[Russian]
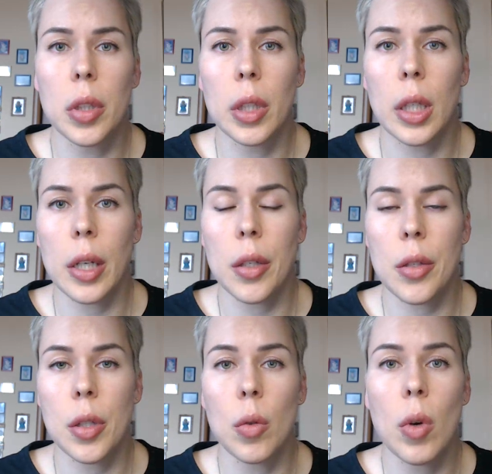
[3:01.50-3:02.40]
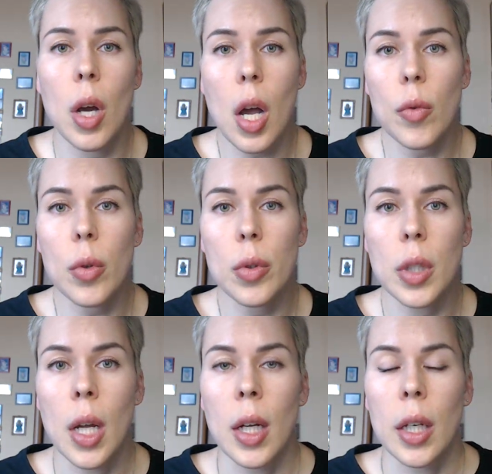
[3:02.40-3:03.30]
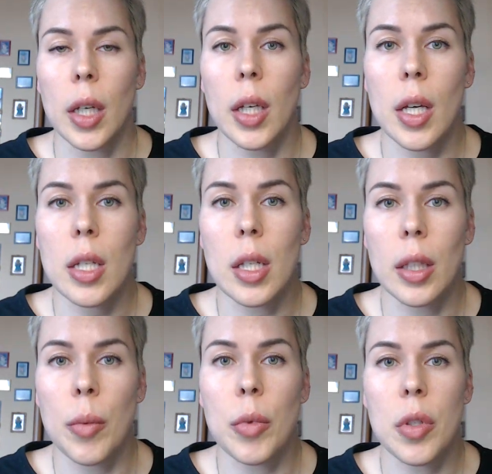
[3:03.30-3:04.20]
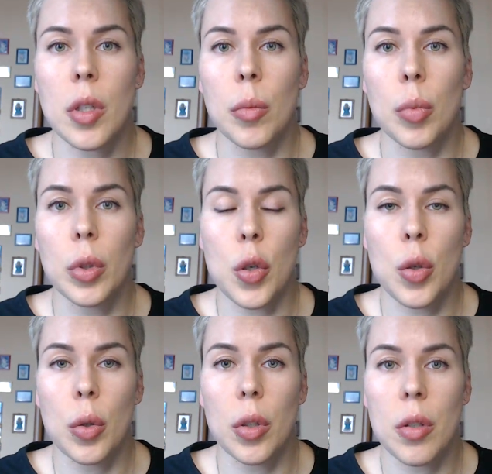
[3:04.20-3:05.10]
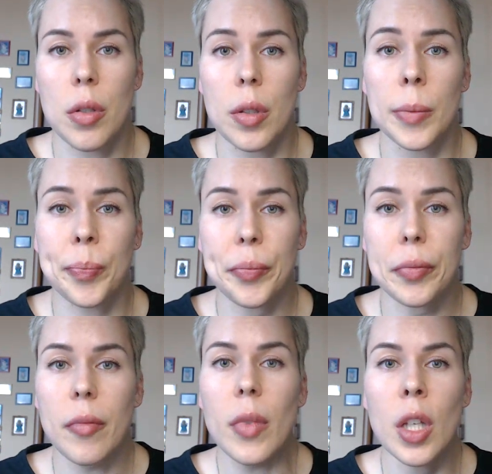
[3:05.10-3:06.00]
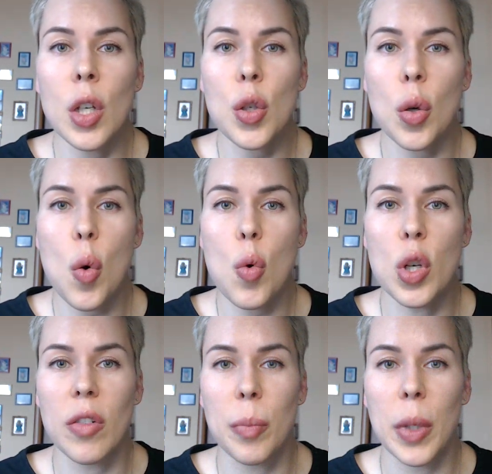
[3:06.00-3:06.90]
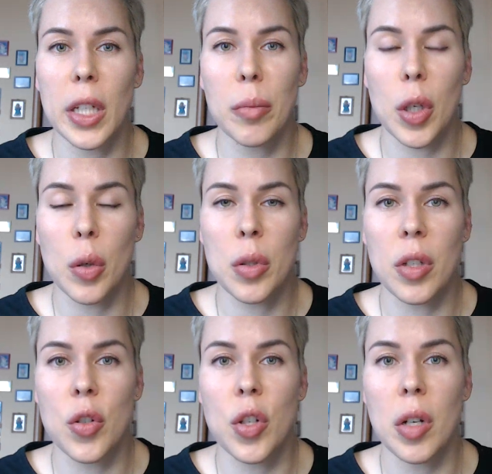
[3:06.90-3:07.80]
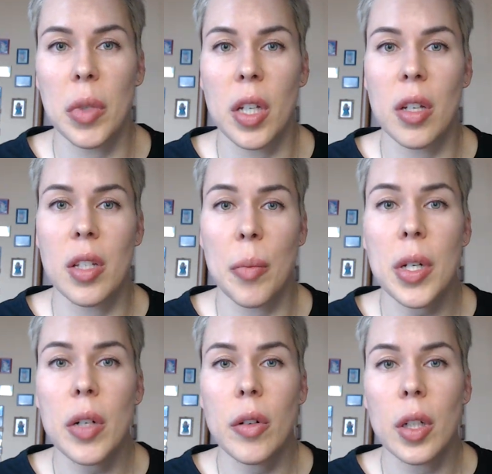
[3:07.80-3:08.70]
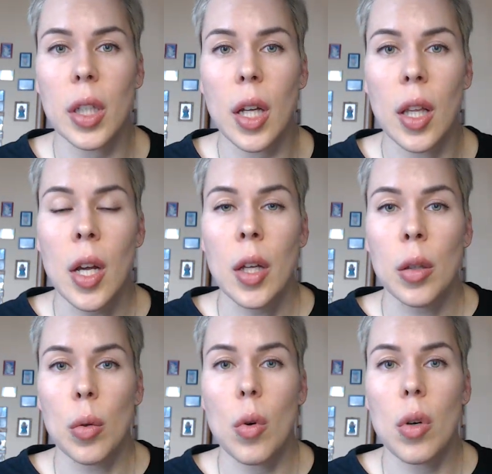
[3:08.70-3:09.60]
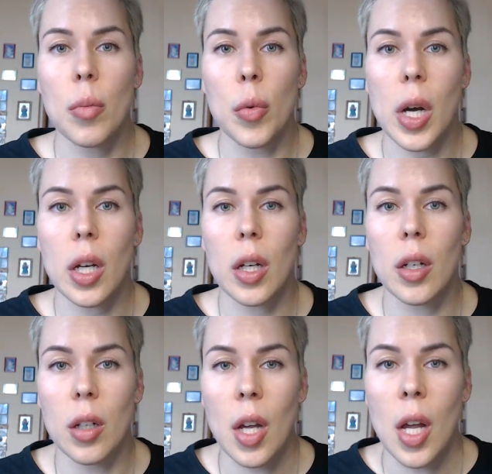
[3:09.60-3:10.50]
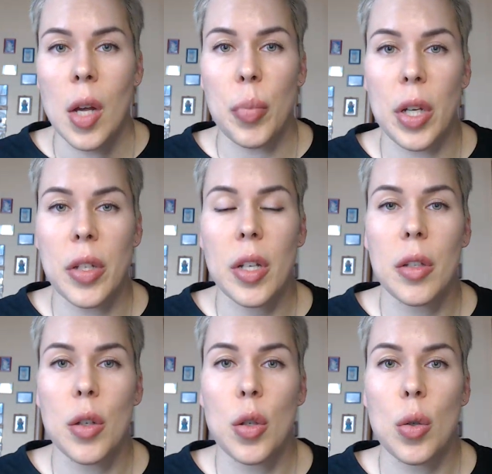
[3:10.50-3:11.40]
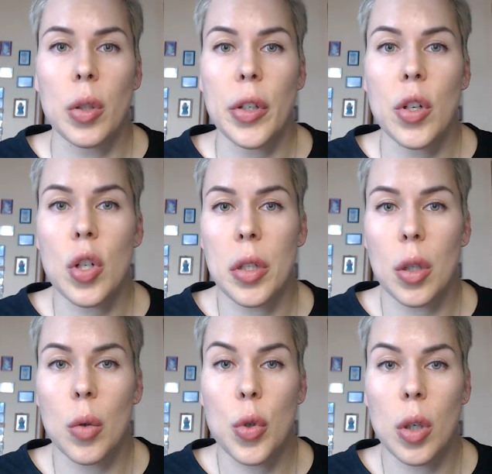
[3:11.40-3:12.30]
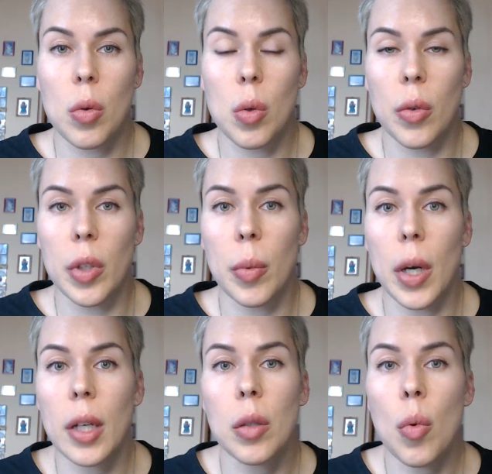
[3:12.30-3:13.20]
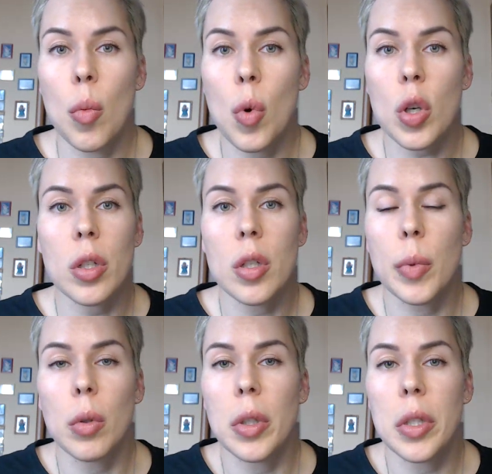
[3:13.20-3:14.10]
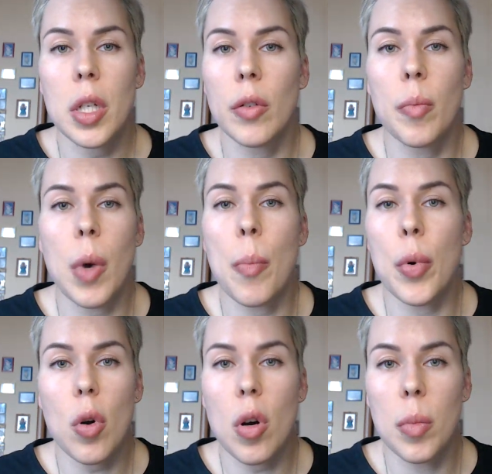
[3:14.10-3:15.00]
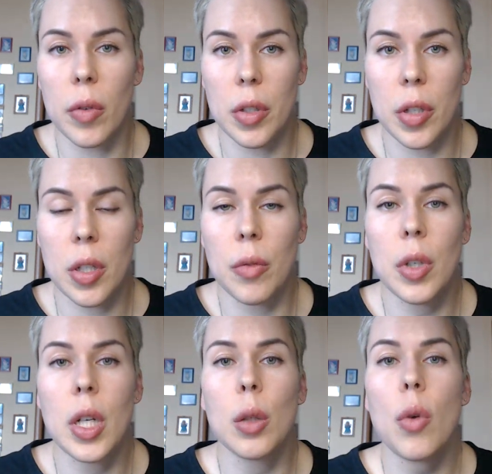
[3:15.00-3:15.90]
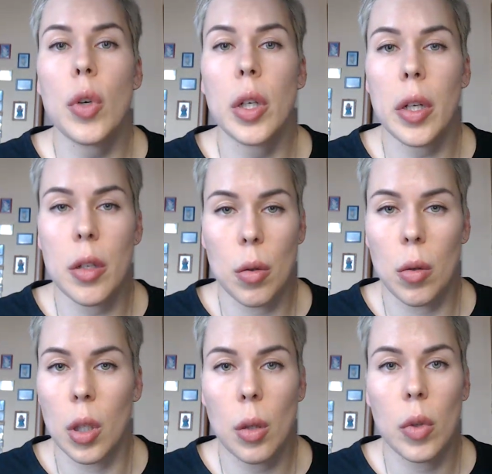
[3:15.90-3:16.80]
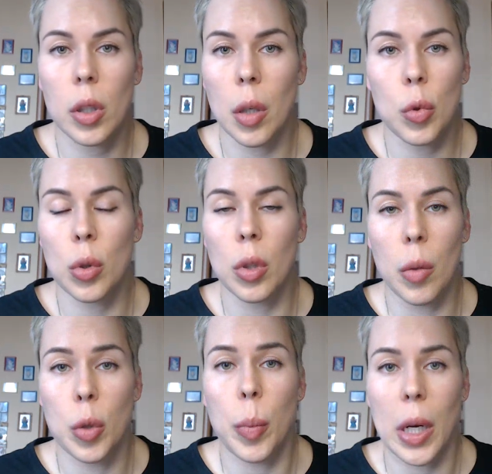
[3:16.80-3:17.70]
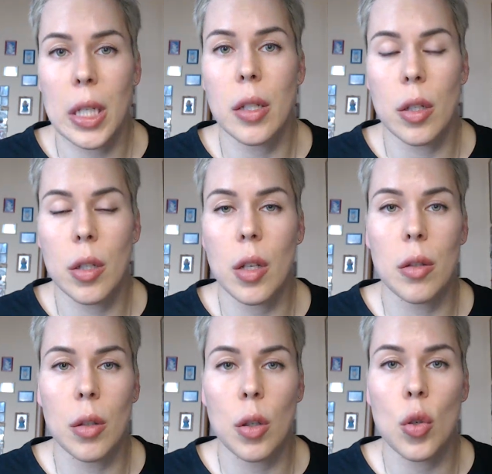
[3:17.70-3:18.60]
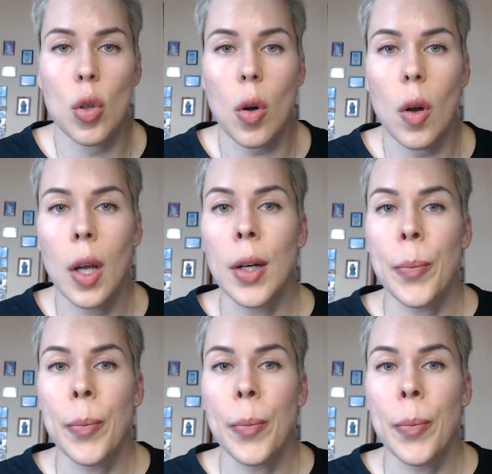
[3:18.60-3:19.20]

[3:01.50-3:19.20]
где-то конец июля-август. И если там действительно будет отчетность эм, еще хуже в плане прироста, чем и за первый квартал, то бумага просядет еще ниже от текущих уровней. Поэтому можно спекулятивно попробовать, если вы готовы к риску, готовы к тому, что она может просесть, естественно, еще,